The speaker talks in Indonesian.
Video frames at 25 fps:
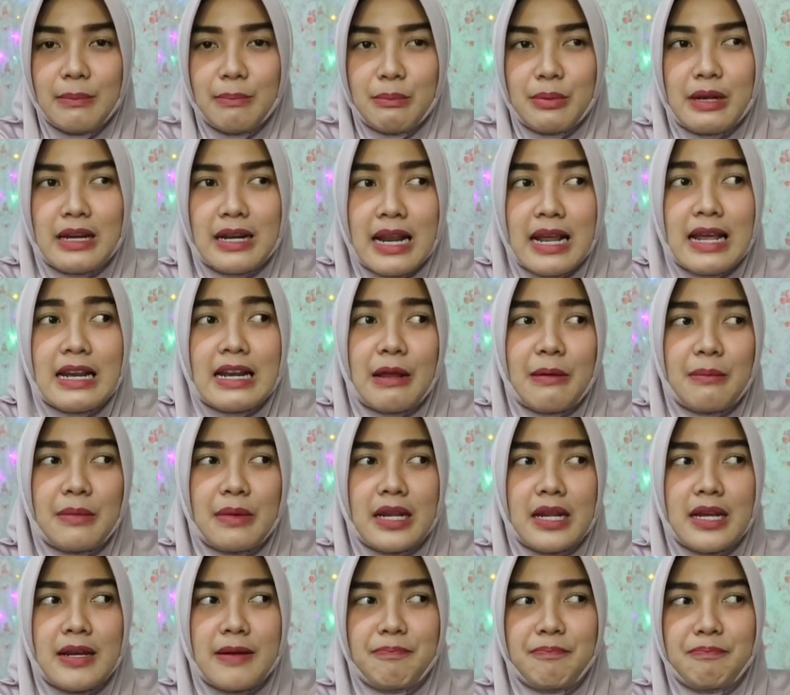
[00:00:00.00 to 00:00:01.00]
pernah
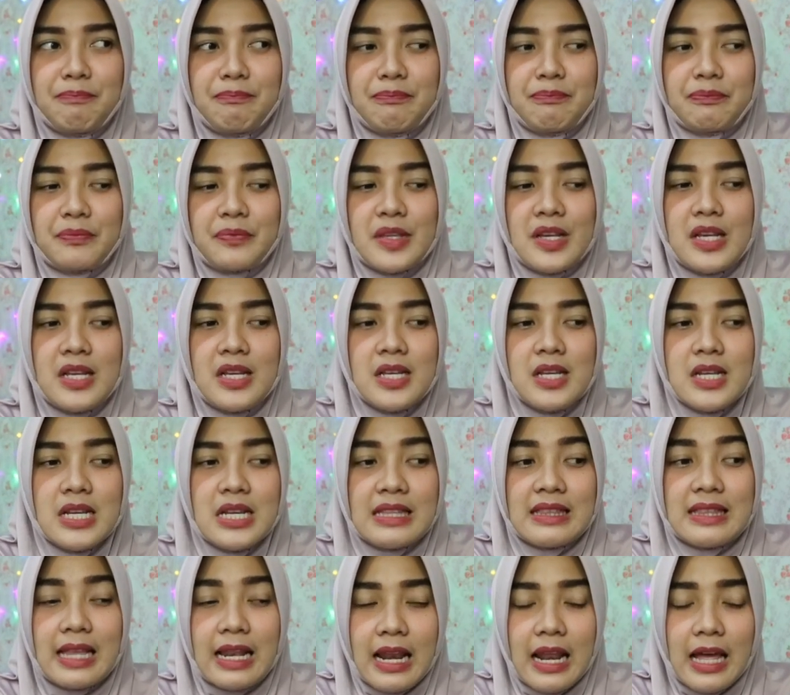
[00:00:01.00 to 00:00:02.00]
namanya hmm,
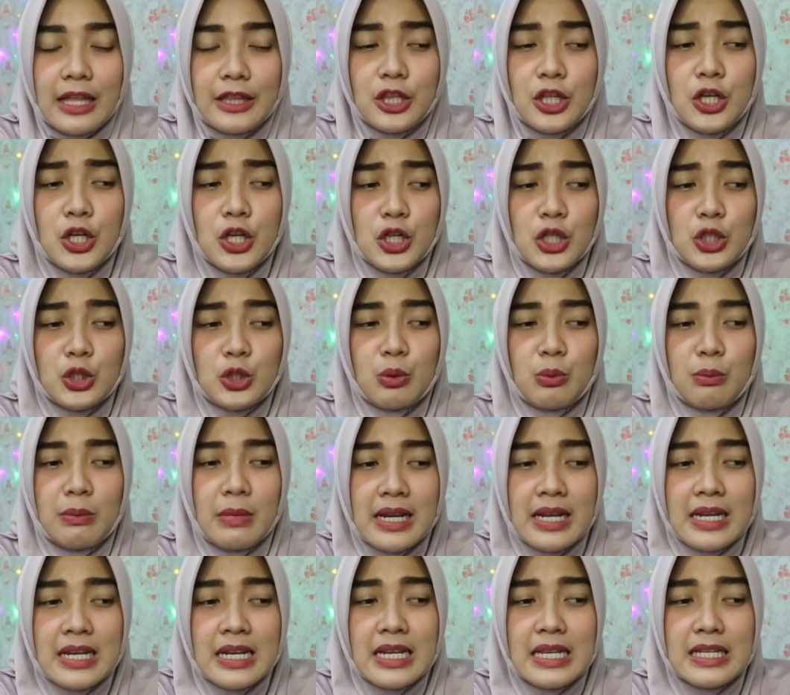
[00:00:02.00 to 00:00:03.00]
telat
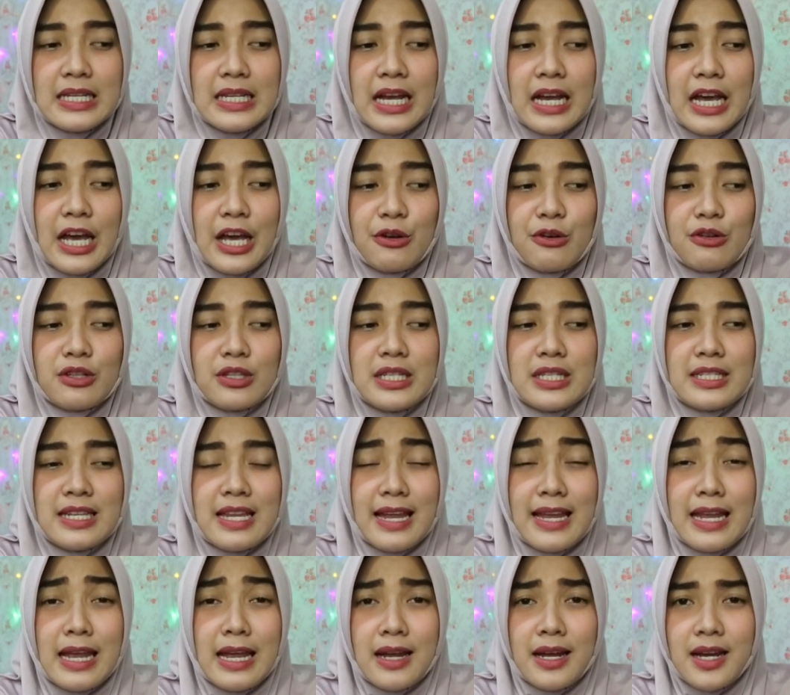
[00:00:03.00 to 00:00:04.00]
cuman yang harus
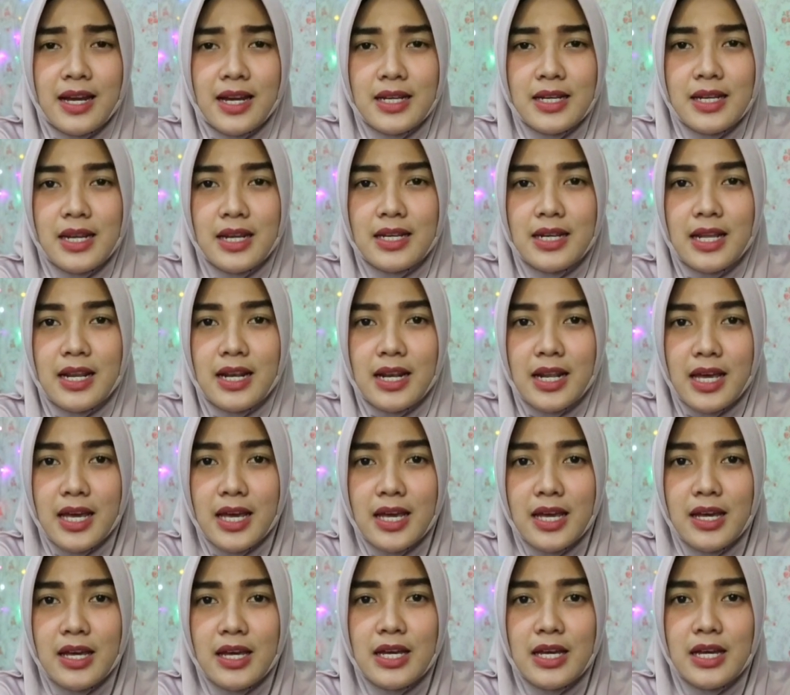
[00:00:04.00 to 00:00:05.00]
disayangkan
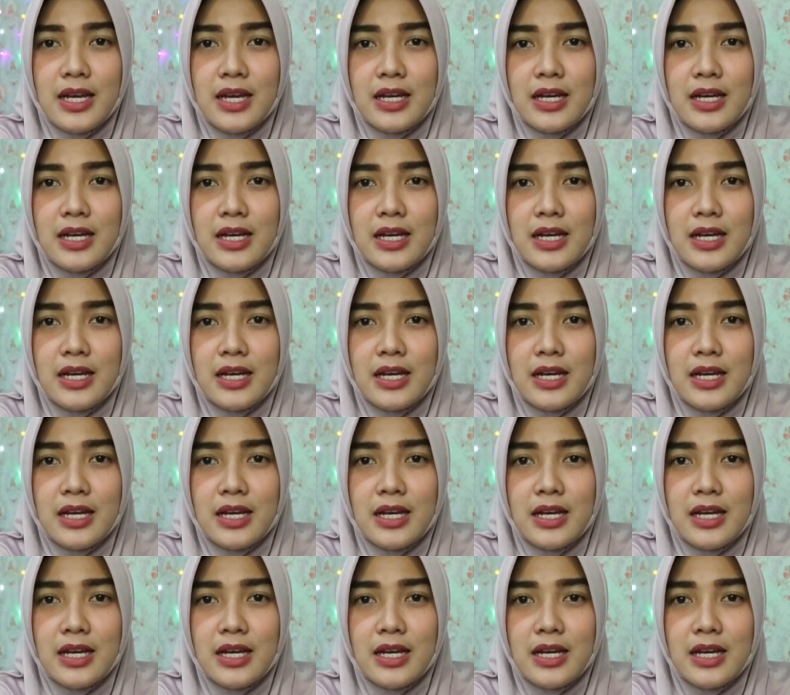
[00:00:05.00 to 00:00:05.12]
adalah